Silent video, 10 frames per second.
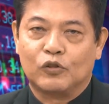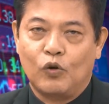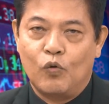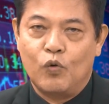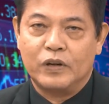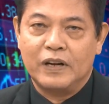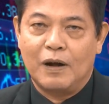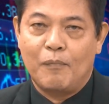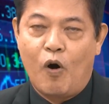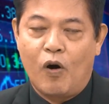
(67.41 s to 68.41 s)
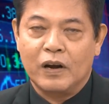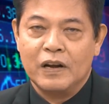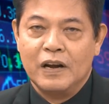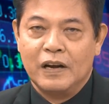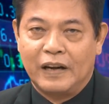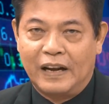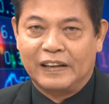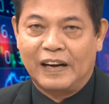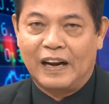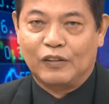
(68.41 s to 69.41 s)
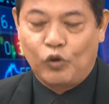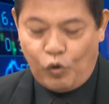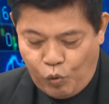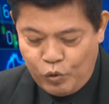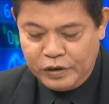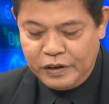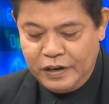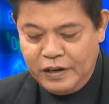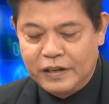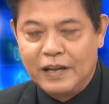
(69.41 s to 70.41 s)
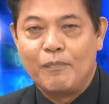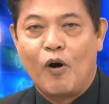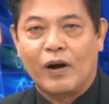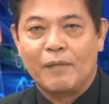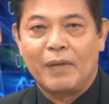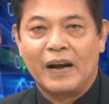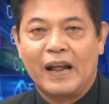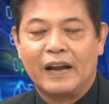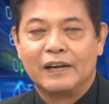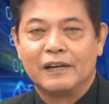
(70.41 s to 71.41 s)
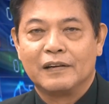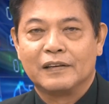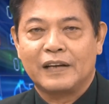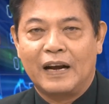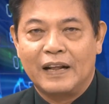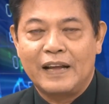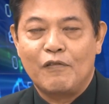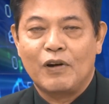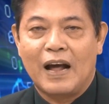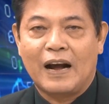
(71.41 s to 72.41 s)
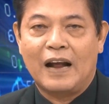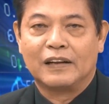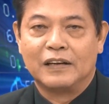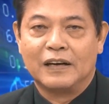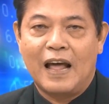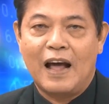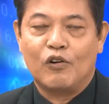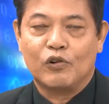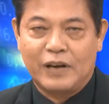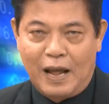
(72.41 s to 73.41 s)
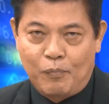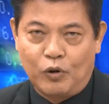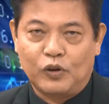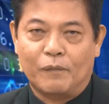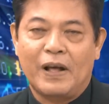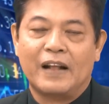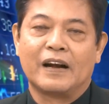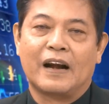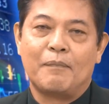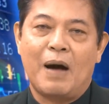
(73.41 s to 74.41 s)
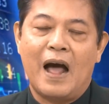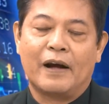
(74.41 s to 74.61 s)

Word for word: ตัวหุ้นที่เราบอกในแต่ละตัวหุ้นที่บอกกันไปนั้น ใช้ระยะเวลาการถือแล้วได้ผลตอบแทนอย่างไรบ้าง